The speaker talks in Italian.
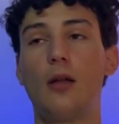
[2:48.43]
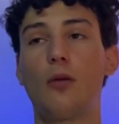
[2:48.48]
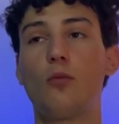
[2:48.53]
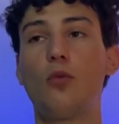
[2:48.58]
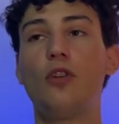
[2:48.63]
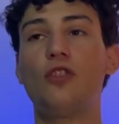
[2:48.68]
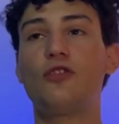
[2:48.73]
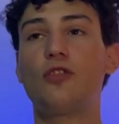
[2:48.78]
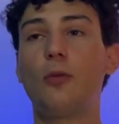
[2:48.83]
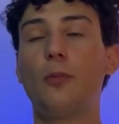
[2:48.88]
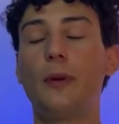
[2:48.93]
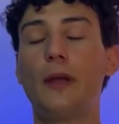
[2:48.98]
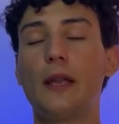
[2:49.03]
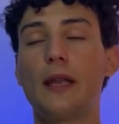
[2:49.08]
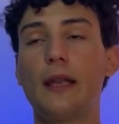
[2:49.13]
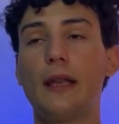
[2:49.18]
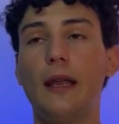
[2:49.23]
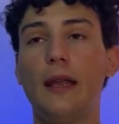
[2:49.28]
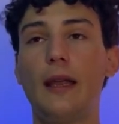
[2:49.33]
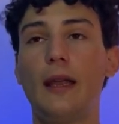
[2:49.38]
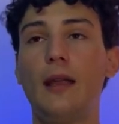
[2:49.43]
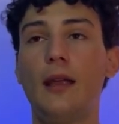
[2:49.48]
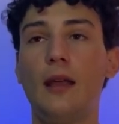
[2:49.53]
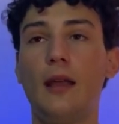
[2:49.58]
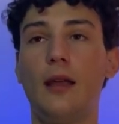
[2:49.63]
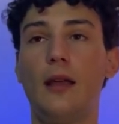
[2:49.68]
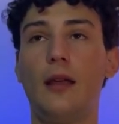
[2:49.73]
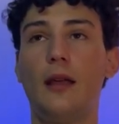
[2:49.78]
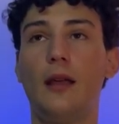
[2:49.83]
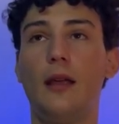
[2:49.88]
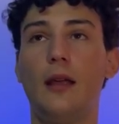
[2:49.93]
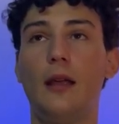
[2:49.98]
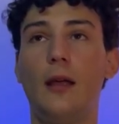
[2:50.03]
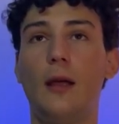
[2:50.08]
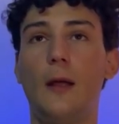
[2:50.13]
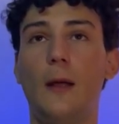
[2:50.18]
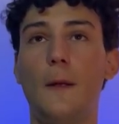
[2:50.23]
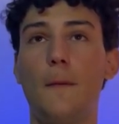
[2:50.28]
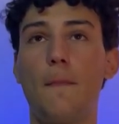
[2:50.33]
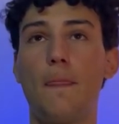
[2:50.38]
Questo perché
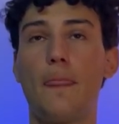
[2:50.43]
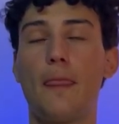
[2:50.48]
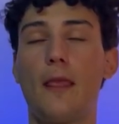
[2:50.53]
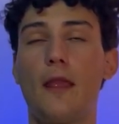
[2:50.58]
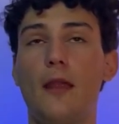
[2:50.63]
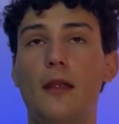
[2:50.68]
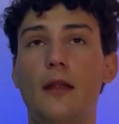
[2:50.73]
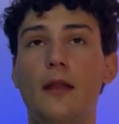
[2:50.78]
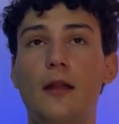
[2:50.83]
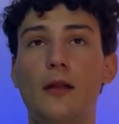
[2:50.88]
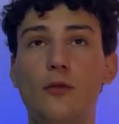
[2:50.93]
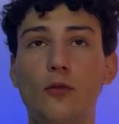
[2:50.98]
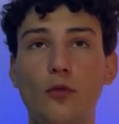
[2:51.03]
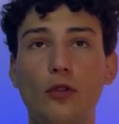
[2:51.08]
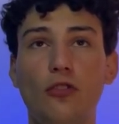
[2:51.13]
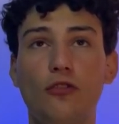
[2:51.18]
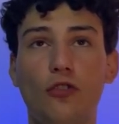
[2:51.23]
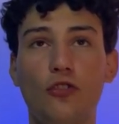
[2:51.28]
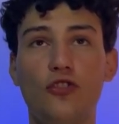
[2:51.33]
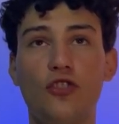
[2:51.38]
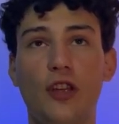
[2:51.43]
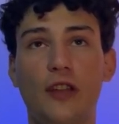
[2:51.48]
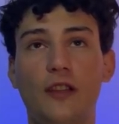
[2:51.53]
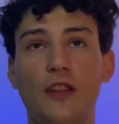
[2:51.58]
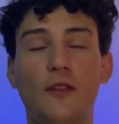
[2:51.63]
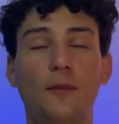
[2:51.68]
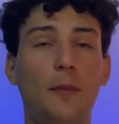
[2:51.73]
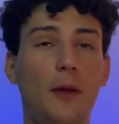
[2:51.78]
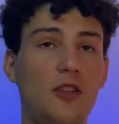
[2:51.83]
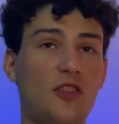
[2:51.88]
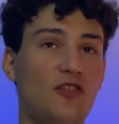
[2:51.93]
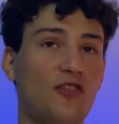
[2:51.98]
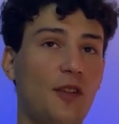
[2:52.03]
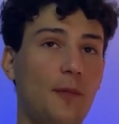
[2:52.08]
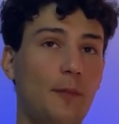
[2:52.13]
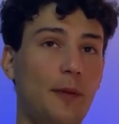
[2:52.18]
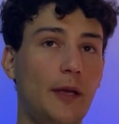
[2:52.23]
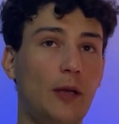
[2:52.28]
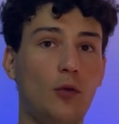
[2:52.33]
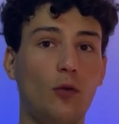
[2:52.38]
ehm, in alcuni soggetti, specie se
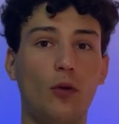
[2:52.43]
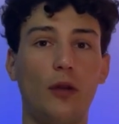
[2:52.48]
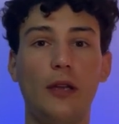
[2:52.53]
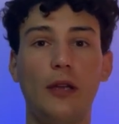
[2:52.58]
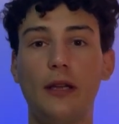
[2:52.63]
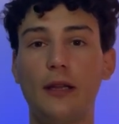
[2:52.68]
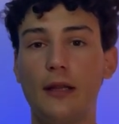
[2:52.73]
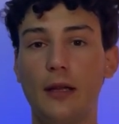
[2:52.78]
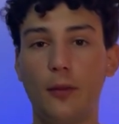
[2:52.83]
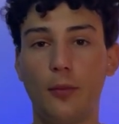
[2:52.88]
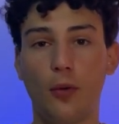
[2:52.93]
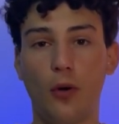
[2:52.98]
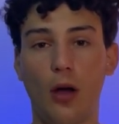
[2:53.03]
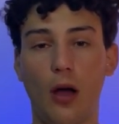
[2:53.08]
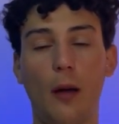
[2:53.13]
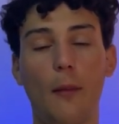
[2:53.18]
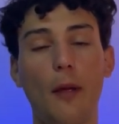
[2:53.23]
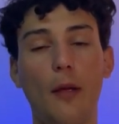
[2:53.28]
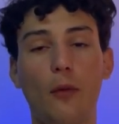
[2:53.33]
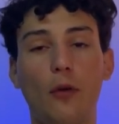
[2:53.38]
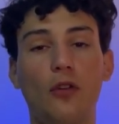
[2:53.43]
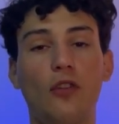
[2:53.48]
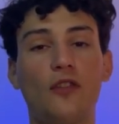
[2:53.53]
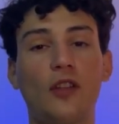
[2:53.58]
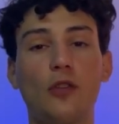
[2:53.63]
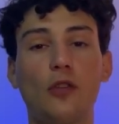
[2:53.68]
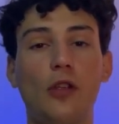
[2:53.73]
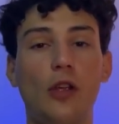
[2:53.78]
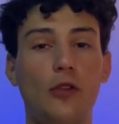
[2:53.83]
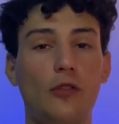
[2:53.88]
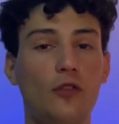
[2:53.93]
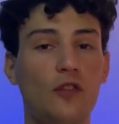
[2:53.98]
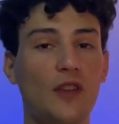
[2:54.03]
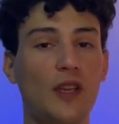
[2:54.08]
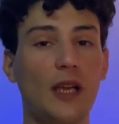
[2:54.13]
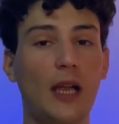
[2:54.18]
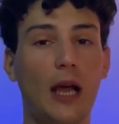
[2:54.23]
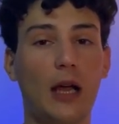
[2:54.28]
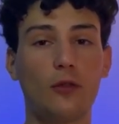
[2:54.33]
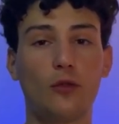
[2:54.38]
piccoli, tipo a me quando è stato
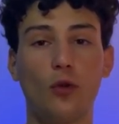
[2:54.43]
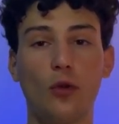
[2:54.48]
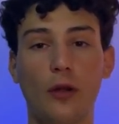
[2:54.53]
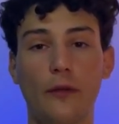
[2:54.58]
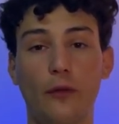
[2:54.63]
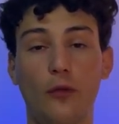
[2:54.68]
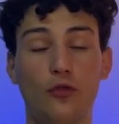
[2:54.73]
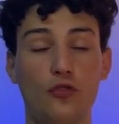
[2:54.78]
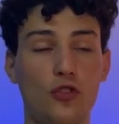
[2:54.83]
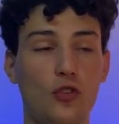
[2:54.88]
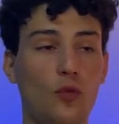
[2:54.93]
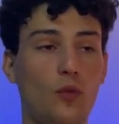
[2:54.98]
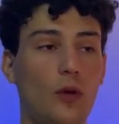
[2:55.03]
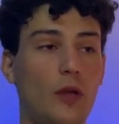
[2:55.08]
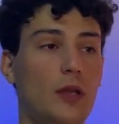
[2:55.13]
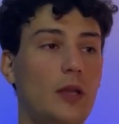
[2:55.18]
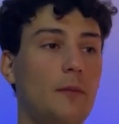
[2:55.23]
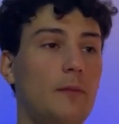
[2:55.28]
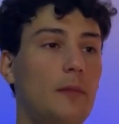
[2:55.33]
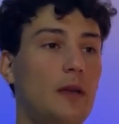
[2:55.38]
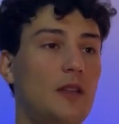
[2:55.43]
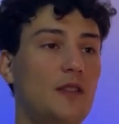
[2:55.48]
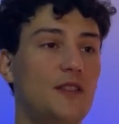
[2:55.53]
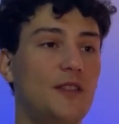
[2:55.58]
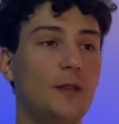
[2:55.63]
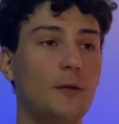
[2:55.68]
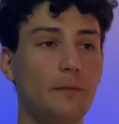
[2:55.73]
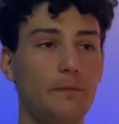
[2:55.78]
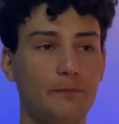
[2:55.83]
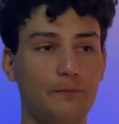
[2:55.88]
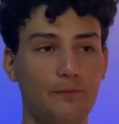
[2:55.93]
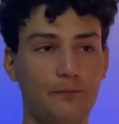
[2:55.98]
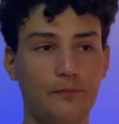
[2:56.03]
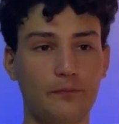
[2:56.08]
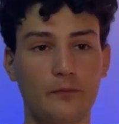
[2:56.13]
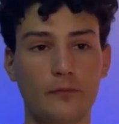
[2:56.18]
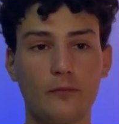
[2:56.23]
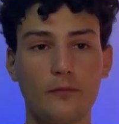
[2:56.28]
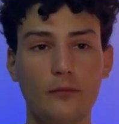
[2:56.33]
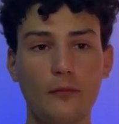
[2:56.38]
diagnosticato, che avevo 5 anni e mezzo,
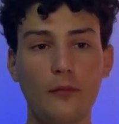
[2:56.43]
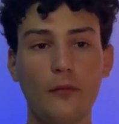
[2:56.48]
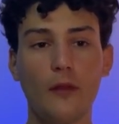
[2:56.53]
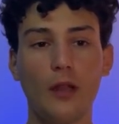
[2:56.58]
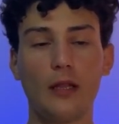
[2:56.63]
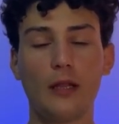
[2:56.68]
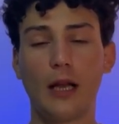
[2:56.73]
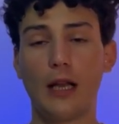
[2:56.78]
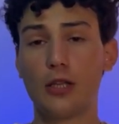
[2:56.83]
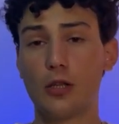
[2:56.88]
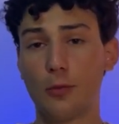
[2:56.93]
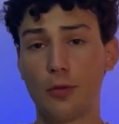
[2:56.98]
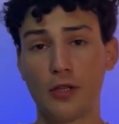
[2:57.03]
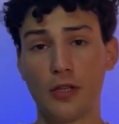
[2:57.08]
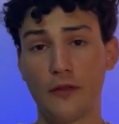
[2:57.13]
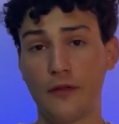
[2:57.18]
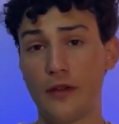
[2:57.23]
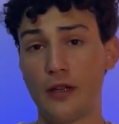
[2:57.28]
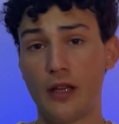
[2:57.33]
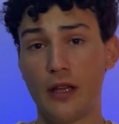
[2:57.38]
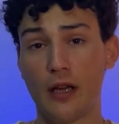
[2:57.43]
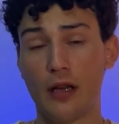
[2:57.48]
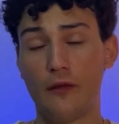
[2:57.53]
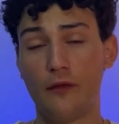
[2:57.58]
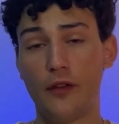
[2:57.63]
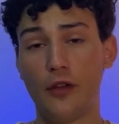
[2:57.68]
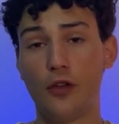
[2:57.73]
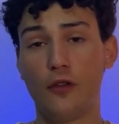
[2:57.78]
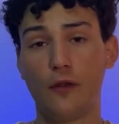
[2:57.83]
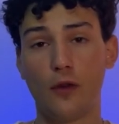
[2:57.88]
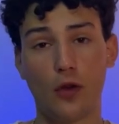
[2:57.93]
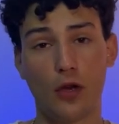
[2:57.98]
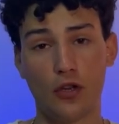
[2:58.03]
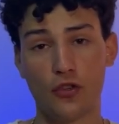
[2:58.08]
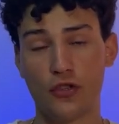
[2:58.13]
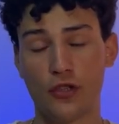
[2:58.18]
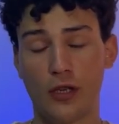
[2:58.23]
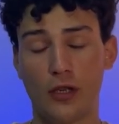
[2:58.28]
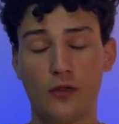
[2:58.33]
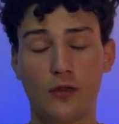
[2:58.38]
tra l'altro potete vedere il video ve lo
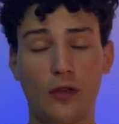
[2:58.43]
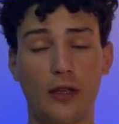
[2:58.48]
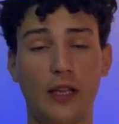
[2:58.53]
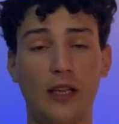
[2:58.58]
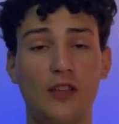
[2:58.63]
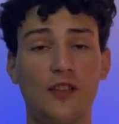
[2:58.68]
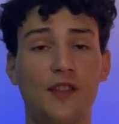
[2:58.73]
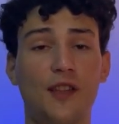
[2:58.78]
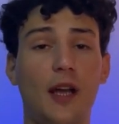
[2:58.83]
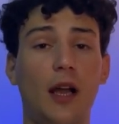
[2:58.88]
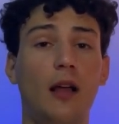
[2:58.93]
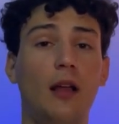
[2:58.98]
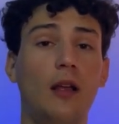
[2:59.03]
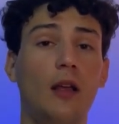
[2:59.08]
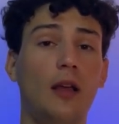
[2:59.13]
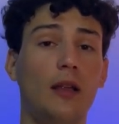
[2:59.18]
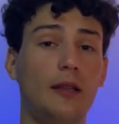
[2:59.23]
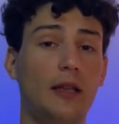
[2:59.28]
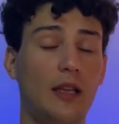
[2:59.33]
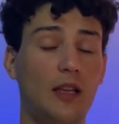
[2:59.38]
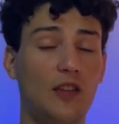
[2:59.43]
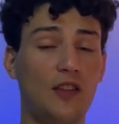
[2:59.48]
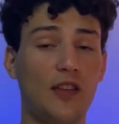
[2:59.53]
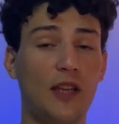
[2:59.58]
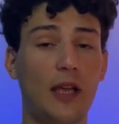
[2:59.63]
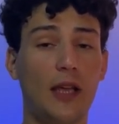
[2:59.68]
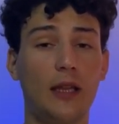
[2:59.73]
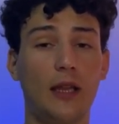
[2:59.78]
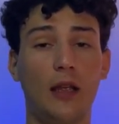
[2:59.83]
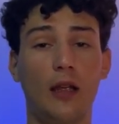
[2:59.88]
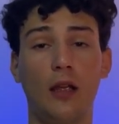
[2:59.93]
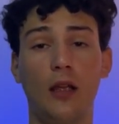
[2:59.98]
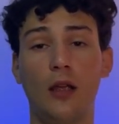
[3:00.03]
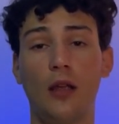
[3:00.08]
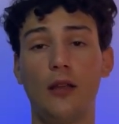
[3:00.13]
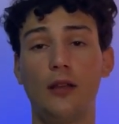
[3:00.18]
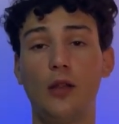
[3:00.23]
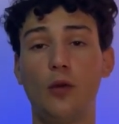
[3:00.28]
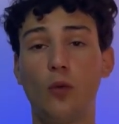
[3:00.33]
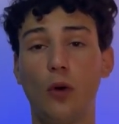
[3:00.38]
lascio in alto a destra nelle schede
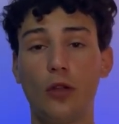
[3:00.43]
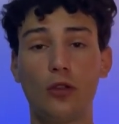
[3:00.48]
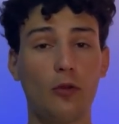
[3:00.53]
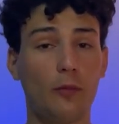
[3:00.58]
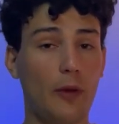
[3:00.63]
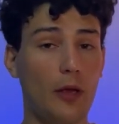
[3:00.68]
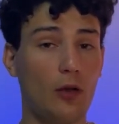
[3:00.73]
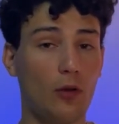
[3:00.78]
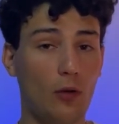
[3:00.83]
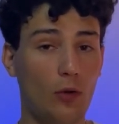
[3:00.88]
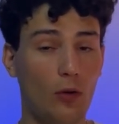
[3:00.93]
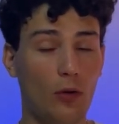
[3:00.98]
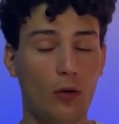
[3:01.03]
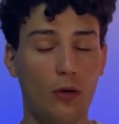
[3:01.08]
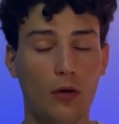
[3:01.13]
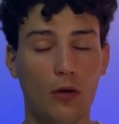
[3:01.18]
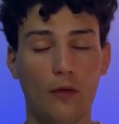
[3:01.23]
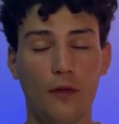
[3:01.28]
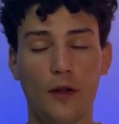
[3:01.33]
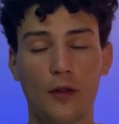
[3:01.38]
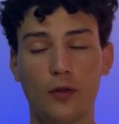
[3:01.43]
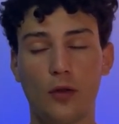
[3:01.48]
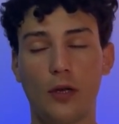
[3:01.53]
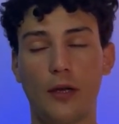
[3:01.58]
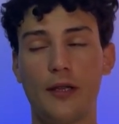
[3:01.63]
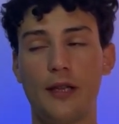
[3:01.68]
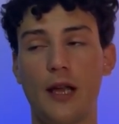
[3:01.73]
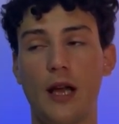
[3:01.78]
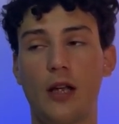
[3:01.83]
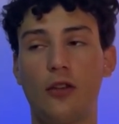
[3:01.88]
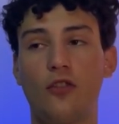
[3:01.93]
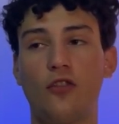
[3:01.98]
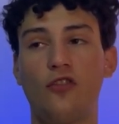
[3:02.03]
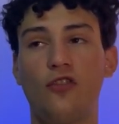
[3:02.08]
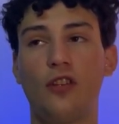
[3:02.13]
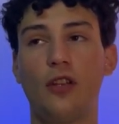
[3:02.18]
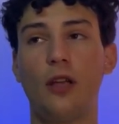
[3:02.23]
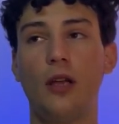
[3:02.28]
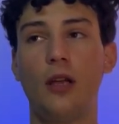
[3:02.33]
di quando mi hanno uh, fatto la diagnosi